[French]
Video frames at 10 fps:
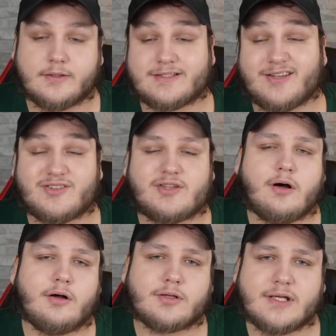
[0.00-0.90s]
s'en
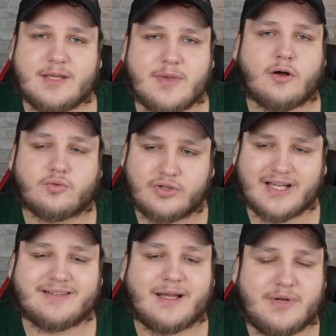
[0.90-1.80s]
sort entre guillemets. En tout
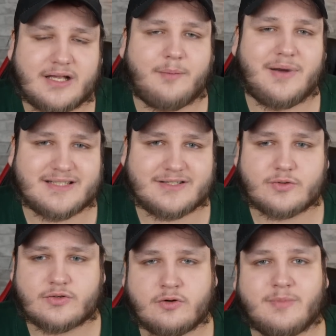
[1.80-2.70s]
cas, n'appliquera pas cette
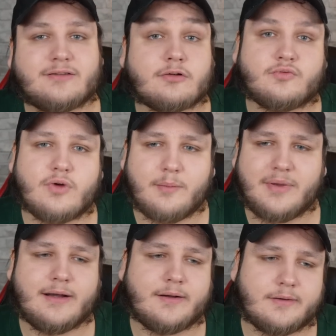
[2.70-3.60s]
sanction. Maintenant, je vous le
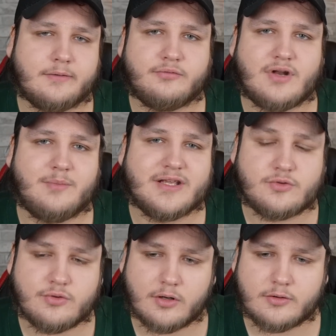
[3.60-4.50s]
rappelle, hein, vu la
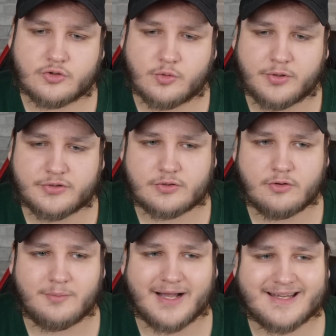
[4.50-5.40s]
blessure, je pense
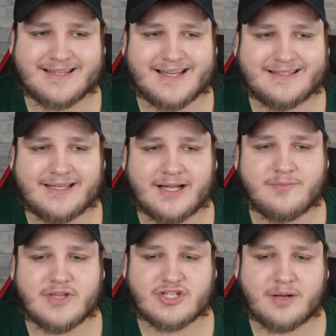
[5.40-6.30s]
que Marquez a été quand
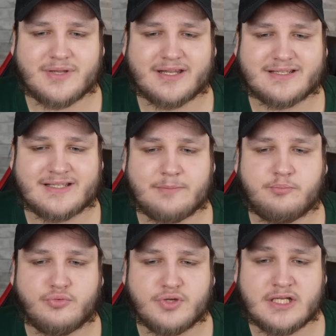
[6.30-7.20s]
même déjà bien assez
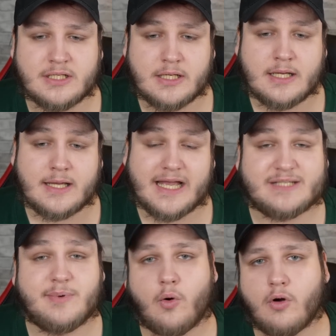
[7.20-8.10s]
puni.
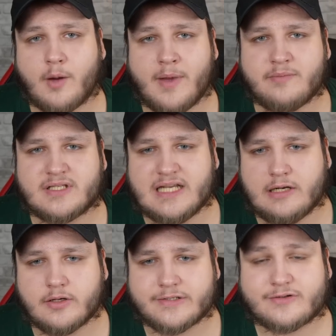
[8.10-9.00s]
Espérons quand même
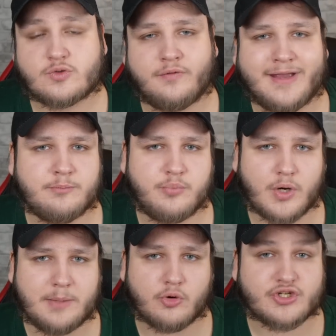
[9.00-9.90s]
qu'il euh, s'en souvienne pour
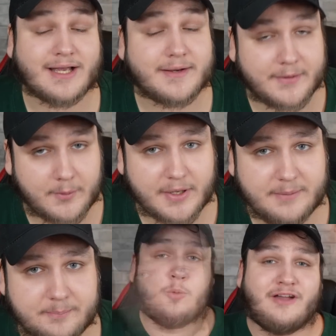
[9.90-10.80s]
les prochains Grands Prix.
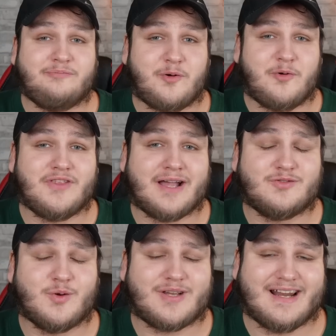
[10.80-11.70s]
Donc bref, pour moi, on arrive
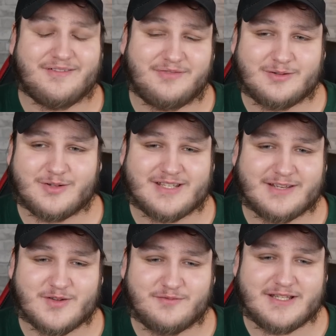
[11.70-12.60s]
donc à la fin de
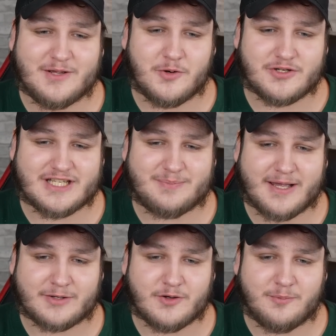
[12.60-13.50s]
cette vidéo.
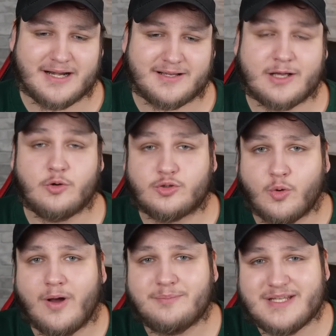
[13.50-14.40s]
J'espère que malgré le
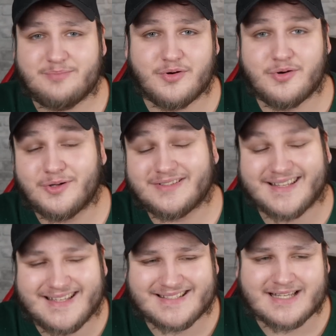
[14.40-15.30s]
ton un petit peu euh,
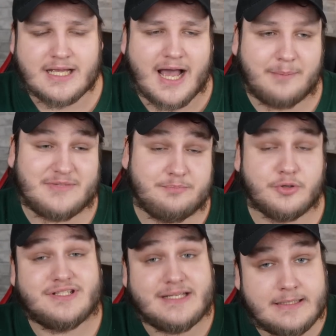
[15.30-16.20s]
triste, un petit
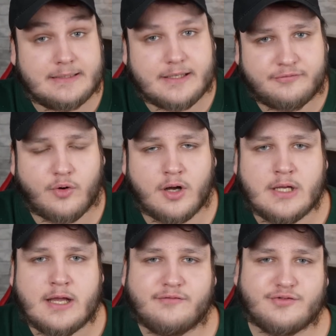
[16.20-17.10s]
peu cynique des fois,
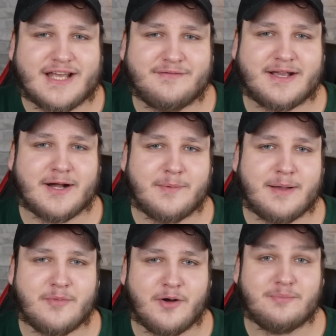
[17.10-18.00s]
vous avez quand
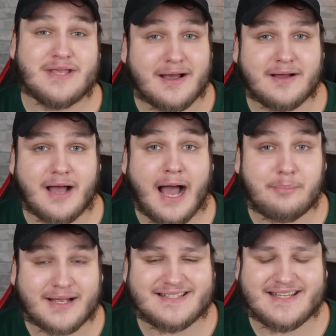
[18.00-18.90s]
même euh, bien
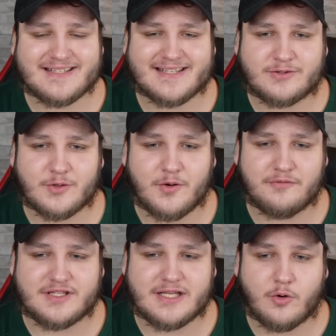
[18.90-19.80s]
apprécié cette
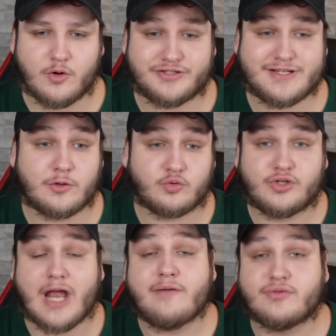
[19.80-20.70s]
vidéo. Si en tout
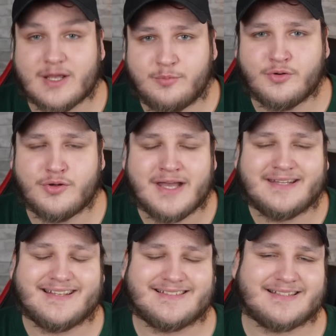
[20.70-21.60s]
cas elle vous a plu,
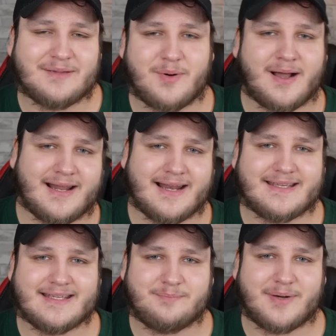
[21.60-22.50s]
n'hésitez pas à la
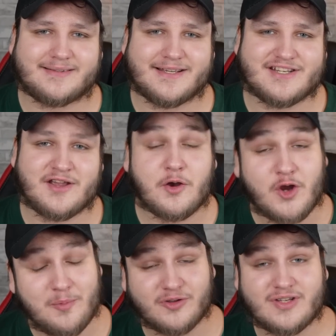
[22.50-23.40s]
liker, partager,
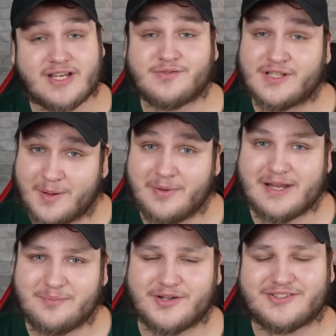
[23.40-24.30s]
commenter. Je vous dis bye bye
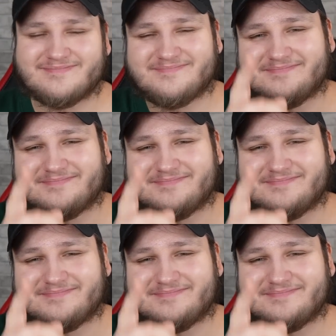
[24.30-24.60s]
les potes.